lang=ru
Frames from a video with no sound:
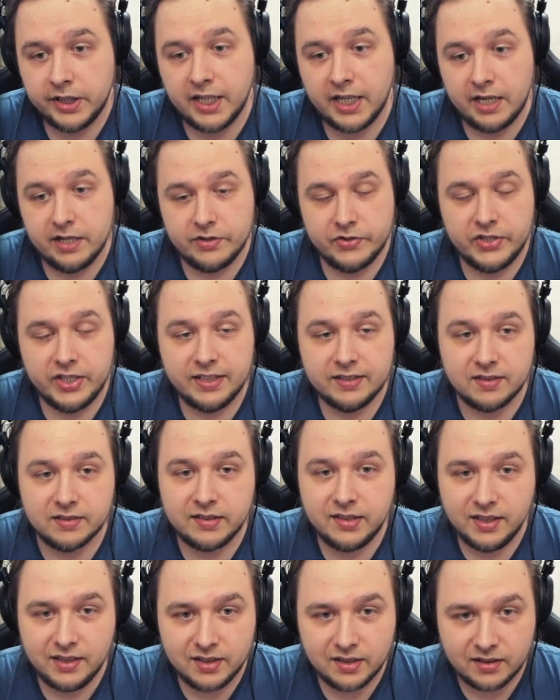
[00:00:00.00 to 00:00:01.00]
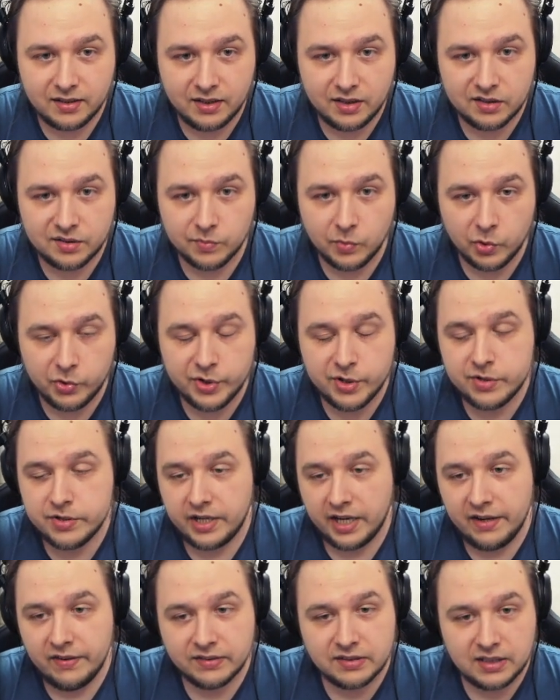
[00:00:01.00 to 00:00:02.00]
играешь 30 игр и смотришь,
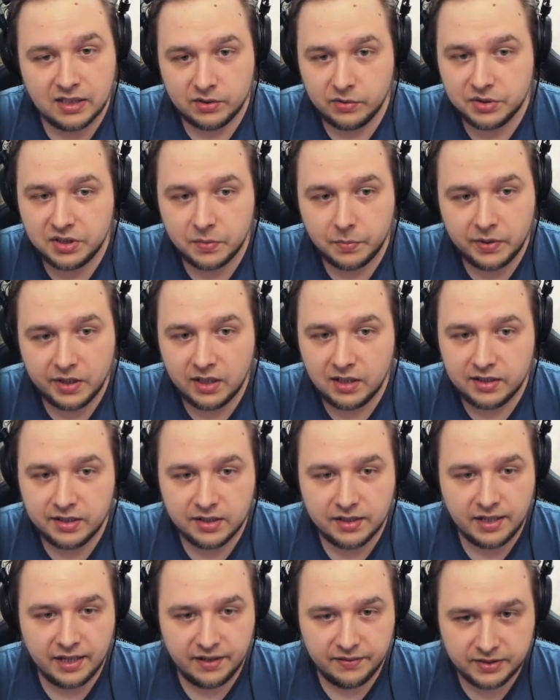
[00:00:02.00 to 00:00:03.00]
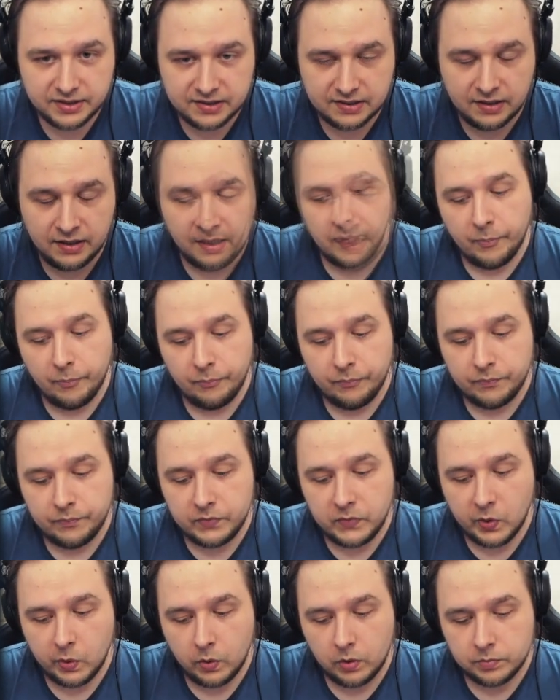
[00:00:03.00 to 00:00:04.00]
нравится оно тебе или не нравится. Эм,
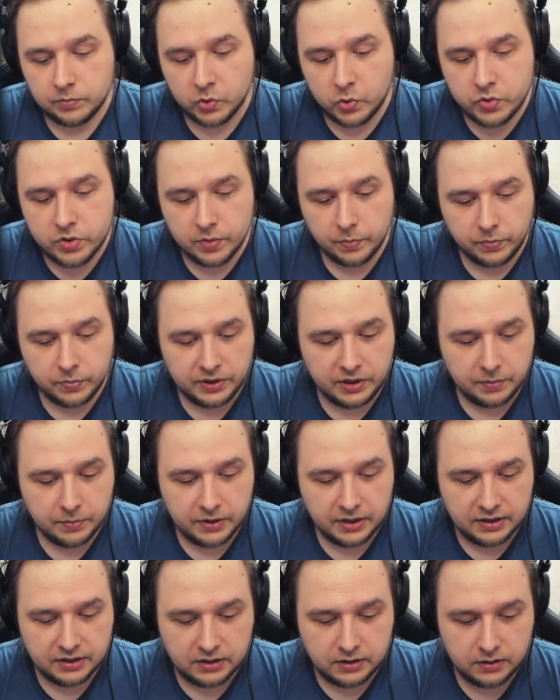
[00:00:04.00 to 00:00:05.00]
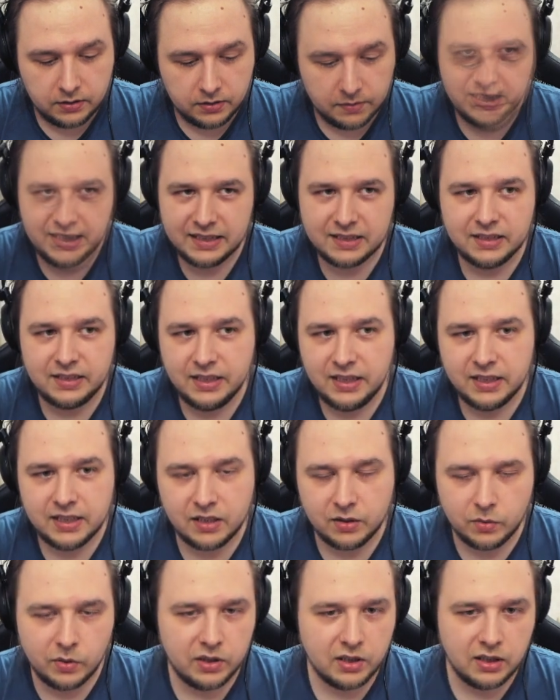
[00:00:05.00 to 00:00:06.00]
но нужно понимать, 30
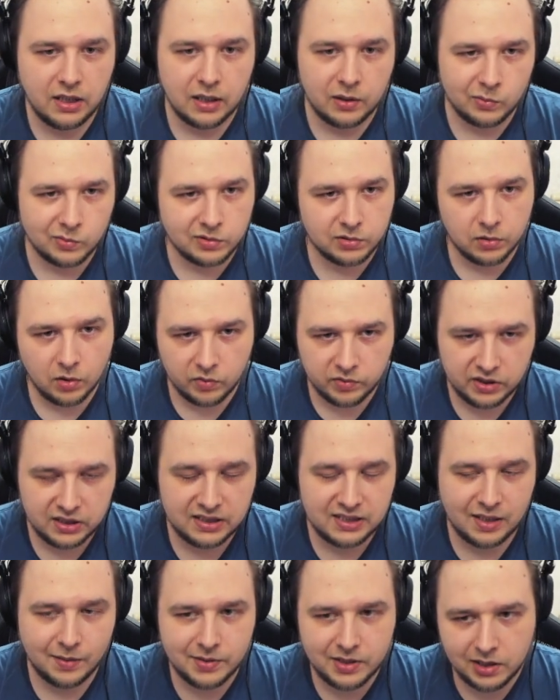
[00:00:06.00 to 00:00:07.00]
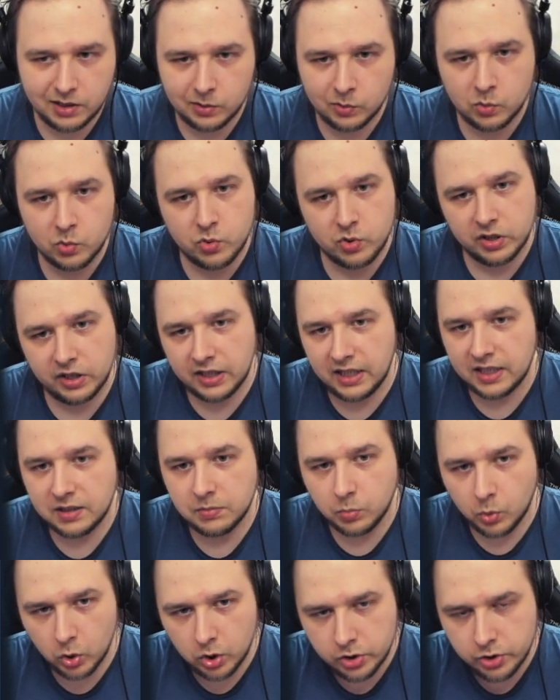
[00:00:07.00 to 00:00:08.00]
игр, ну, это так, условно. На самом деле лучше
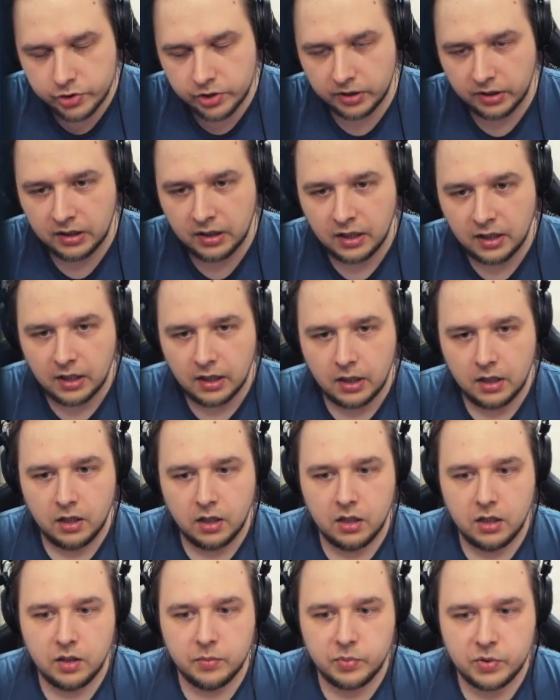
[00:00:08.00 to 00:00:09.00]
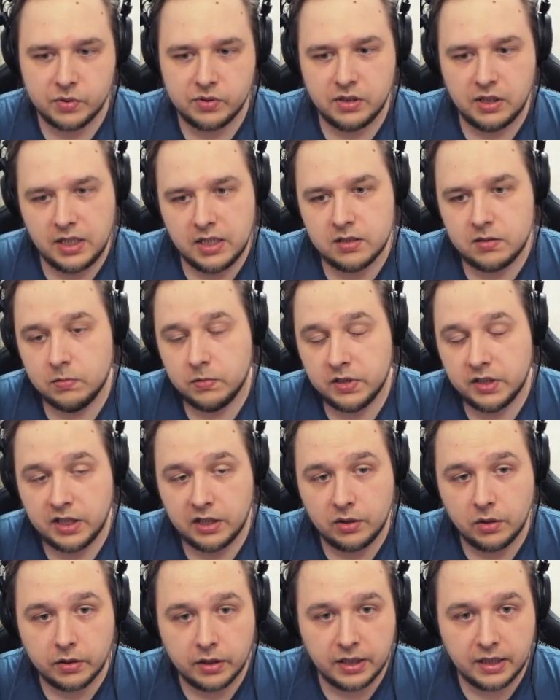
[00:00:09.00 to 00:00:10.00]
играть больше, э, Просто есть люди,
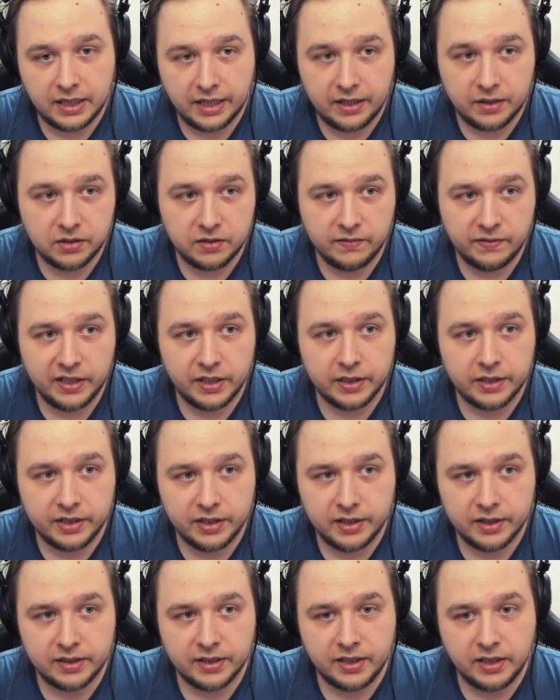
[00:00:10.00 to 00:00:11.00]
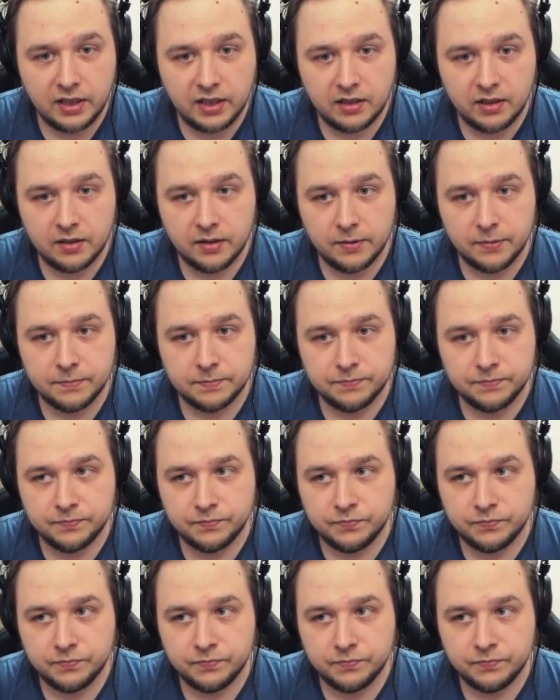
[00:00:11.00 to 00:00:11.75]
которые играют две игры, такие,